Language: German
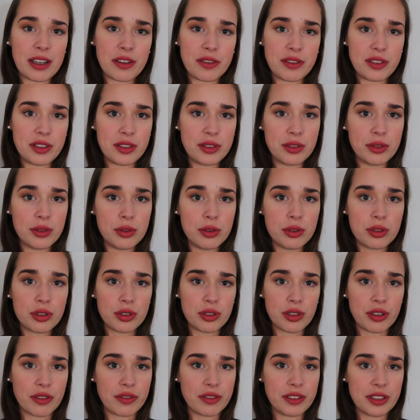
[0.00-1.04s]
auf die
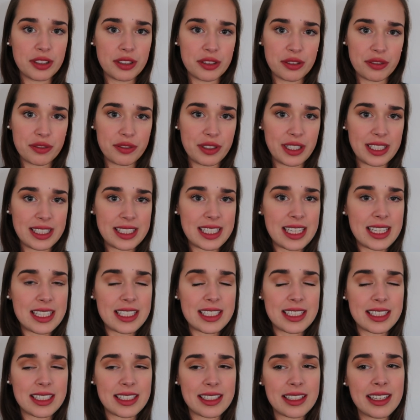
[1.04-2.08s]
Süßstoffe zu
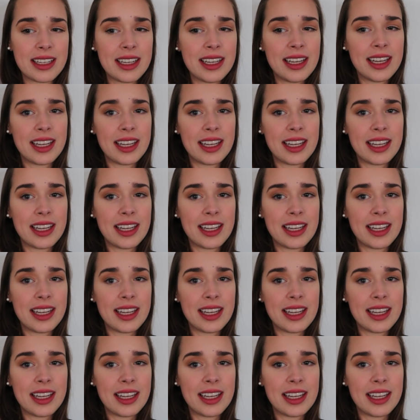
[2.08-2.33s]
verzichten.